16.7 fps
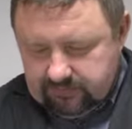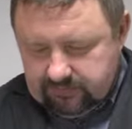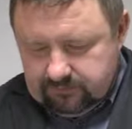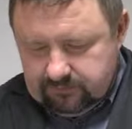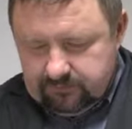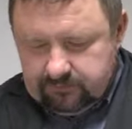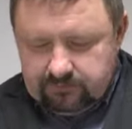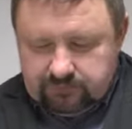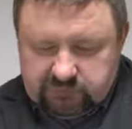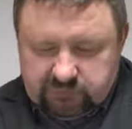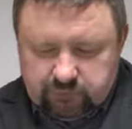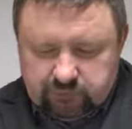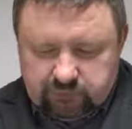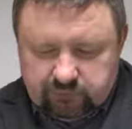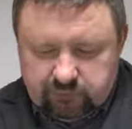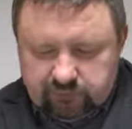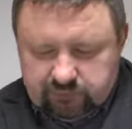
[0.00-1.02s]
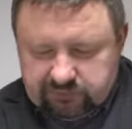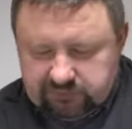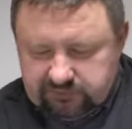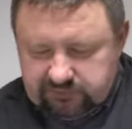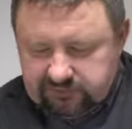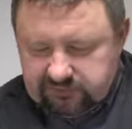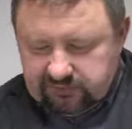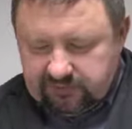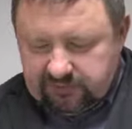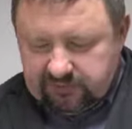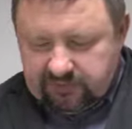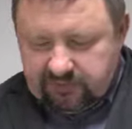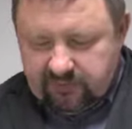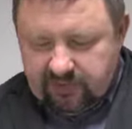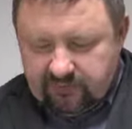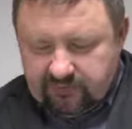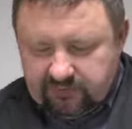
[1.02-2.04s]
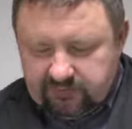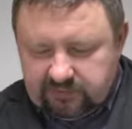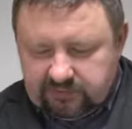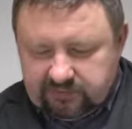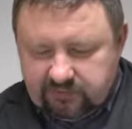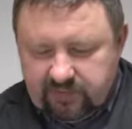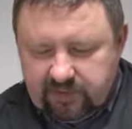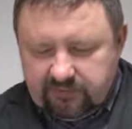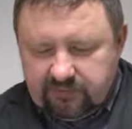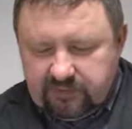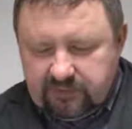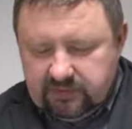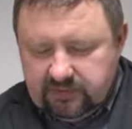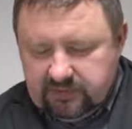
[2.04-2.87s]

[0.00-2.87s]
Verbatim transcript: Mm, służymy oczywiście materiałami w tej sprawie.